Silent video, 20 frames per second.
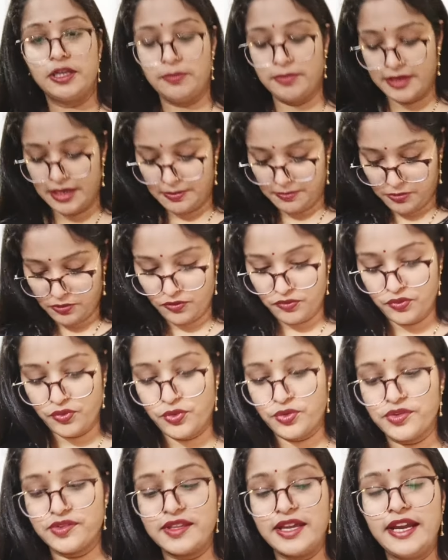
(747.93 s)
पे आपको
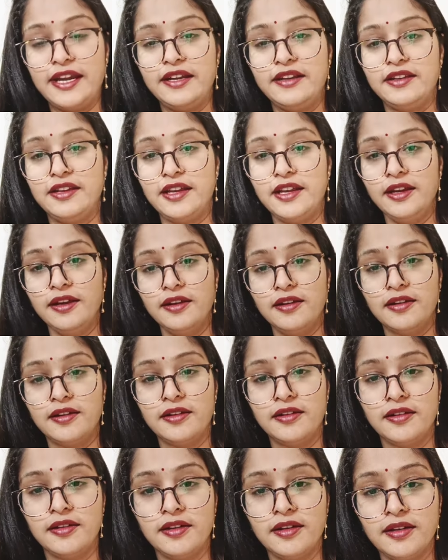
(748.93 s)
फोर साइड ये
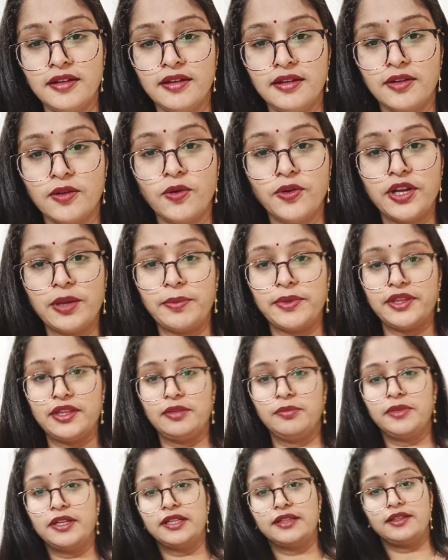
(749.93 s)
गोटा पत्ती
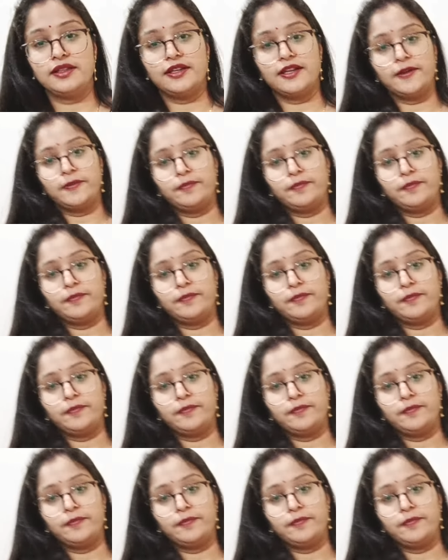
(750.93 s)
मिलती है